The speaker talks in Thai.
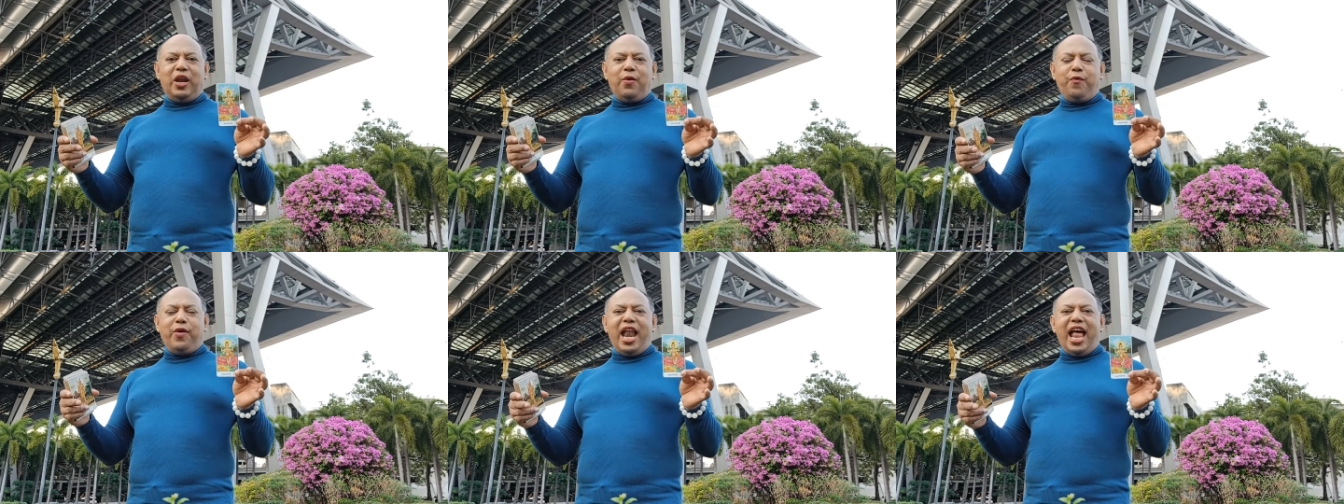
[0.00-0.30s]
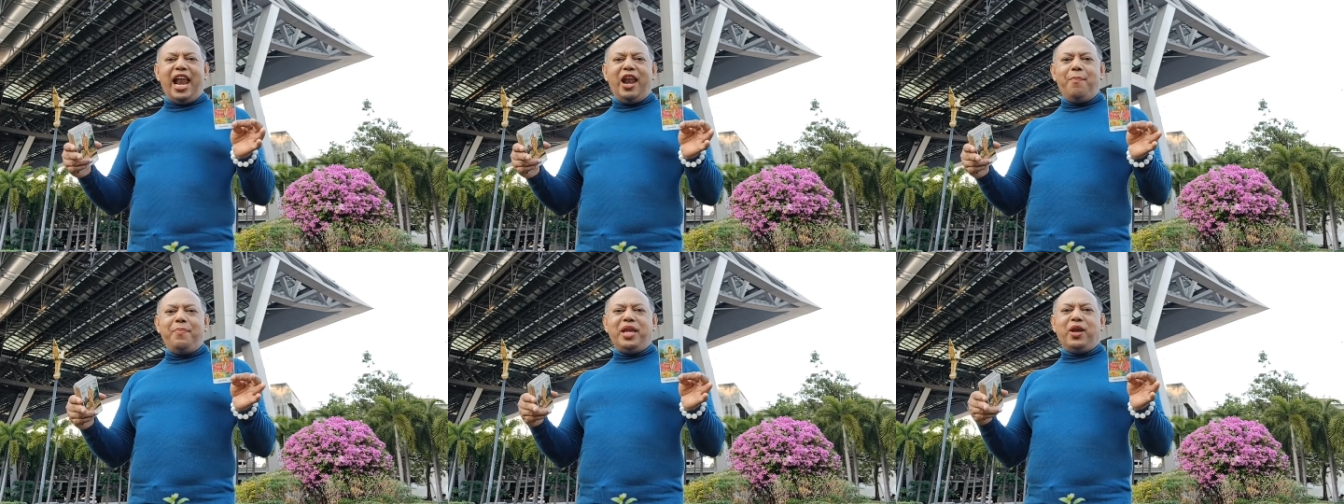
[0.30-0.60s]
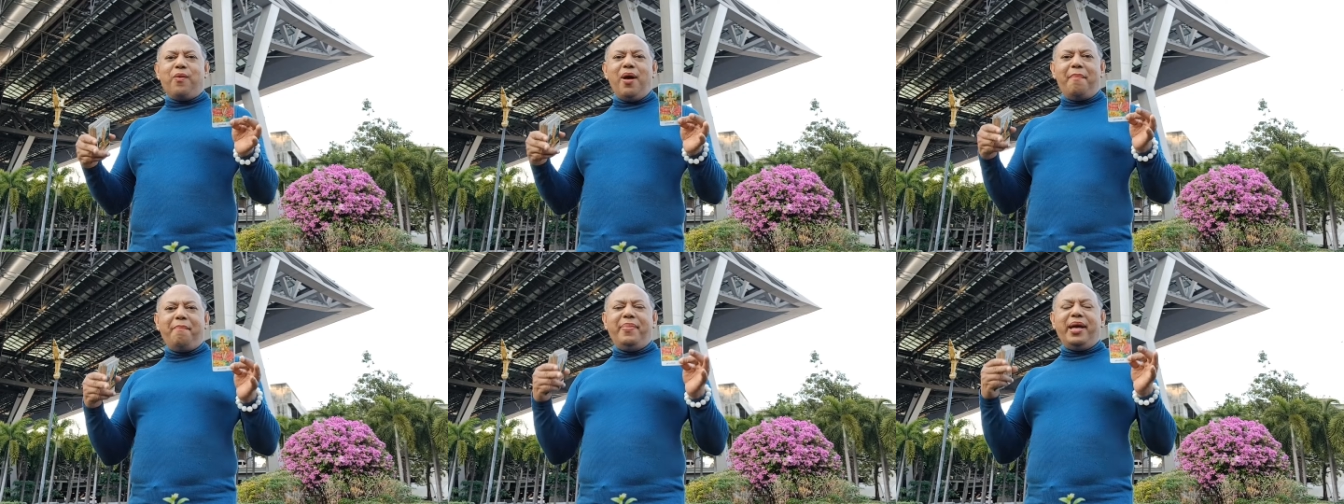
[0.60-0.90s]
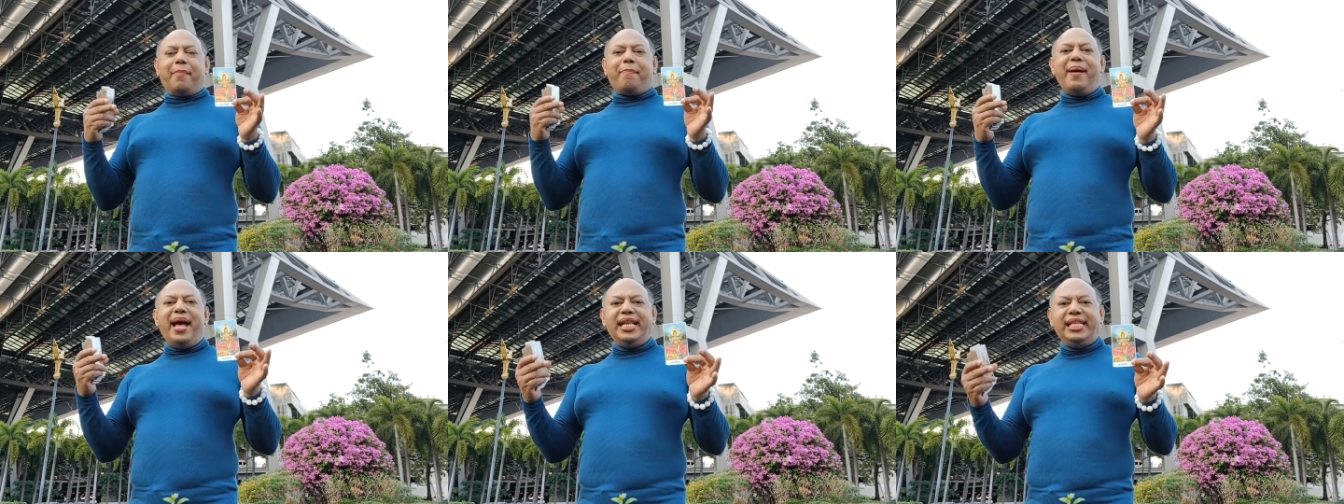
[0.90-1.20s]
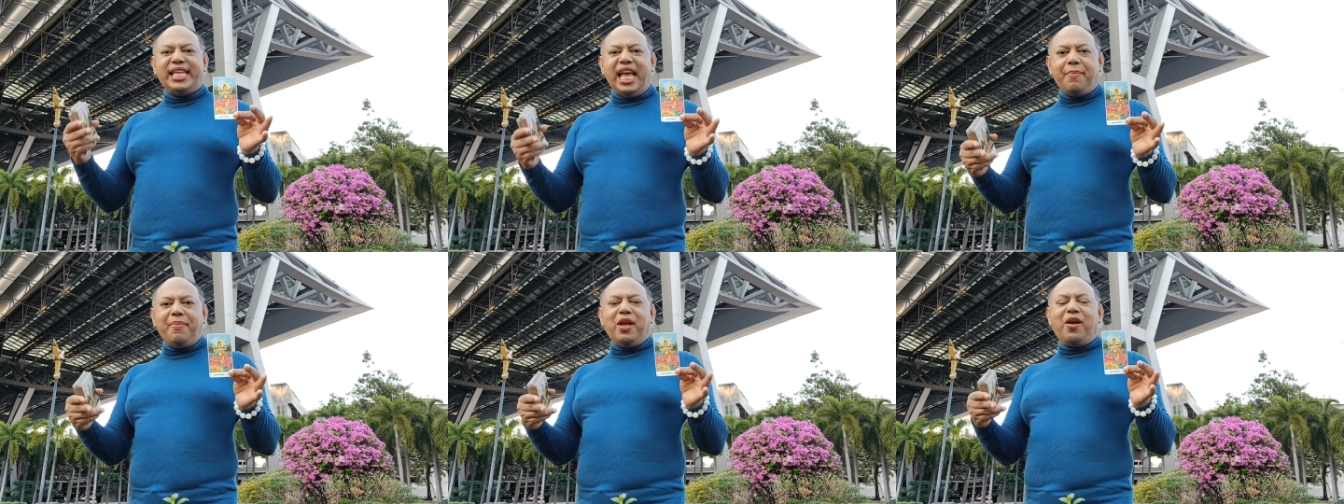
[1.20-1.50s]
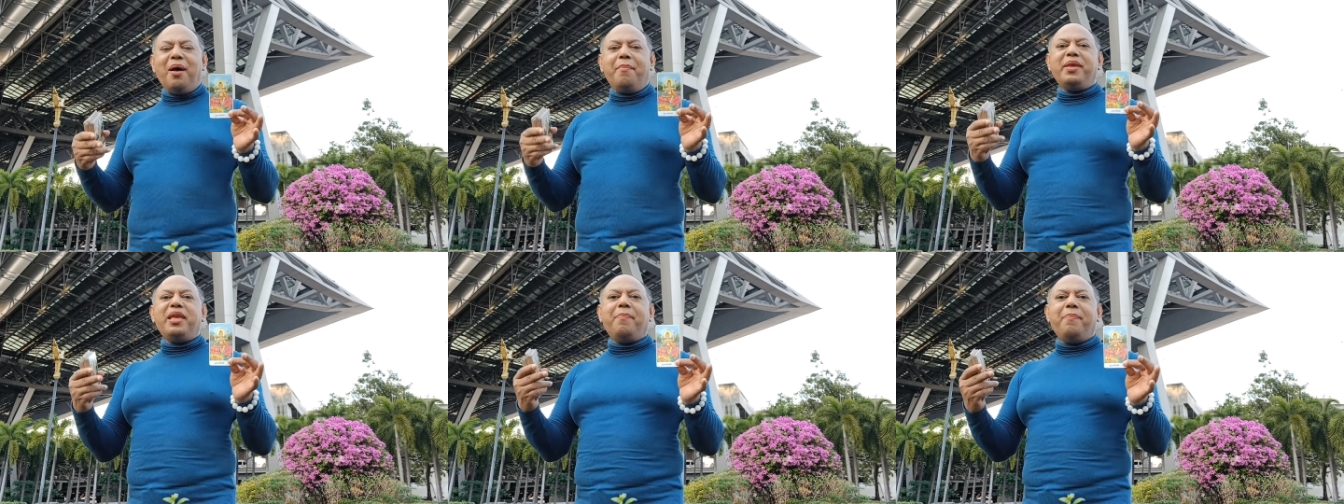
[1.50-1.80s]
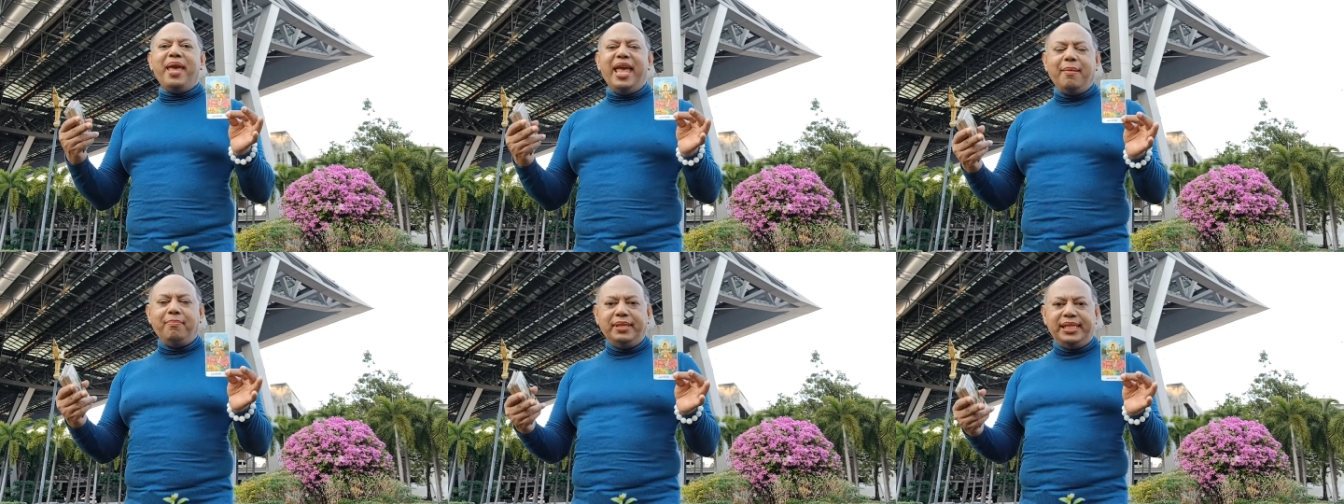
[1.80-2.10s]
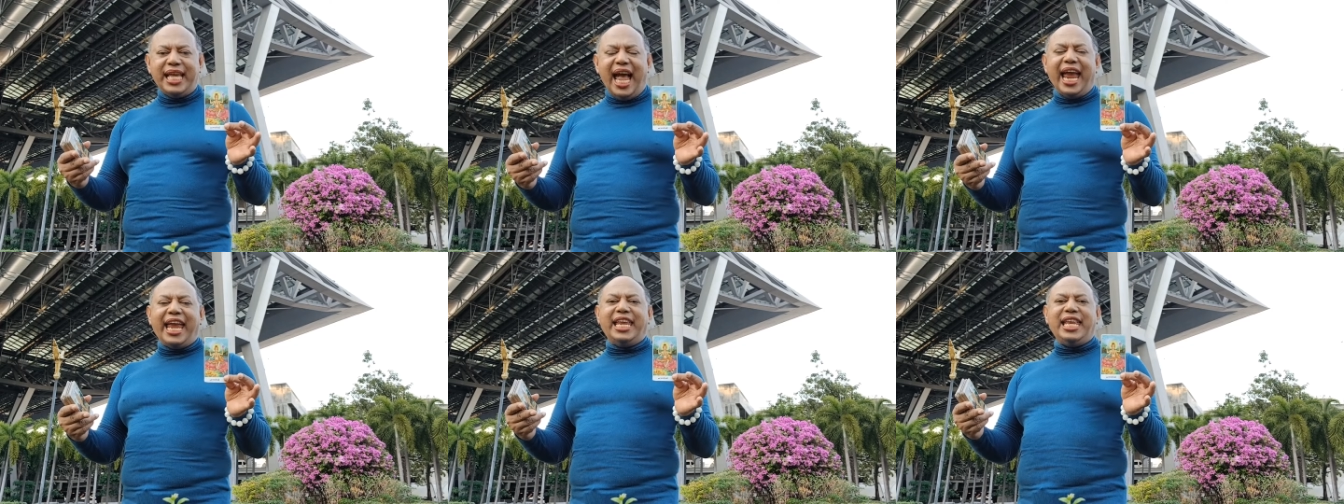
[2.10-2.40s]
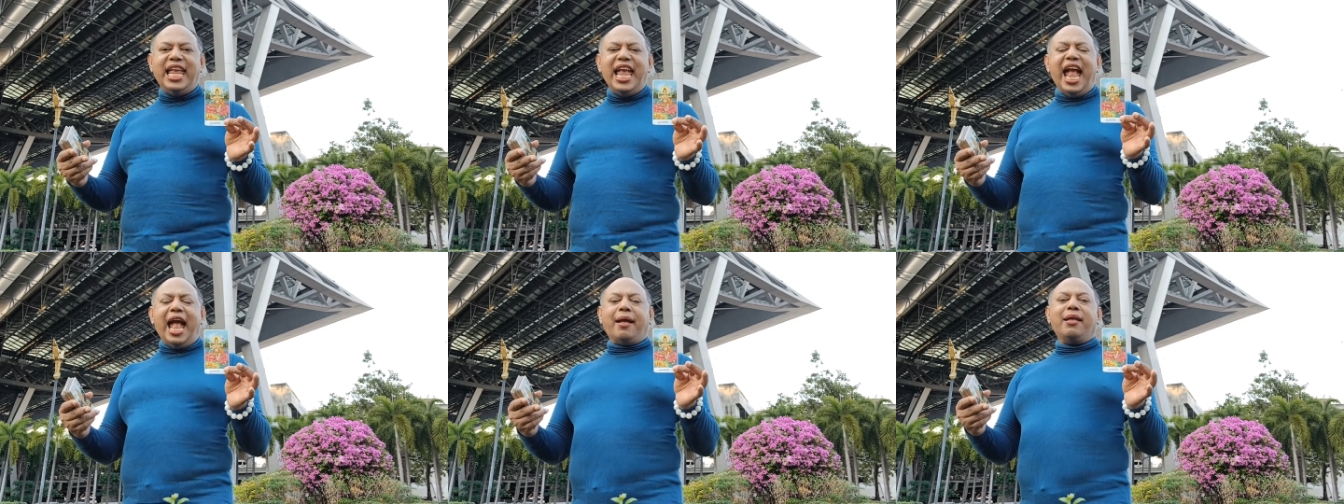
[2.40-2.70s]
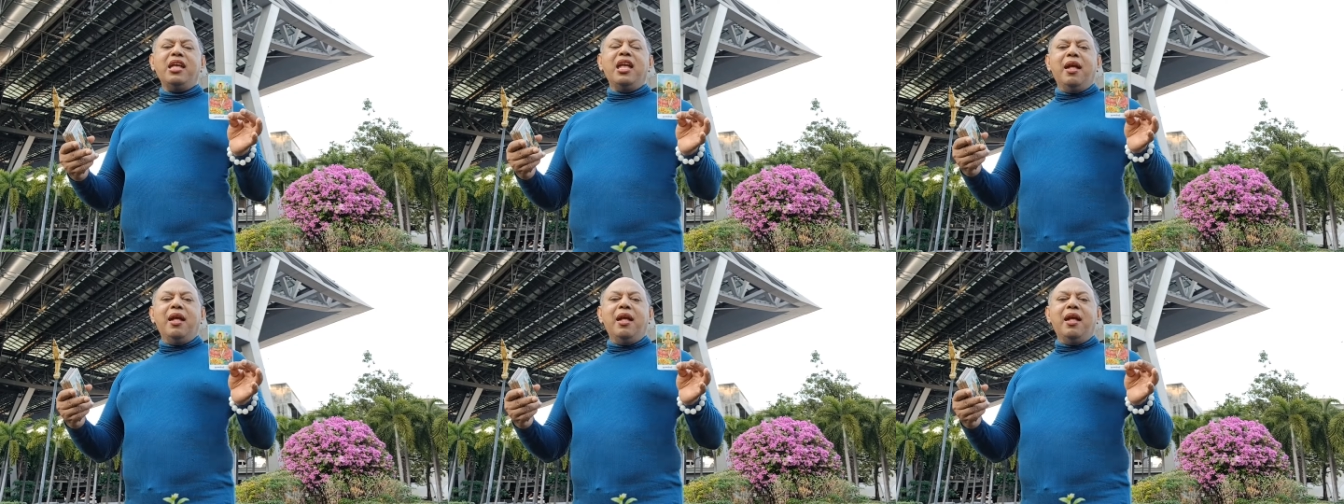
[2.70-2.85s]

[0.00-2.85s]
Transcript: เวลาเรามีความเบิกบานใจมีความอิ่มเอมใจเนี่ย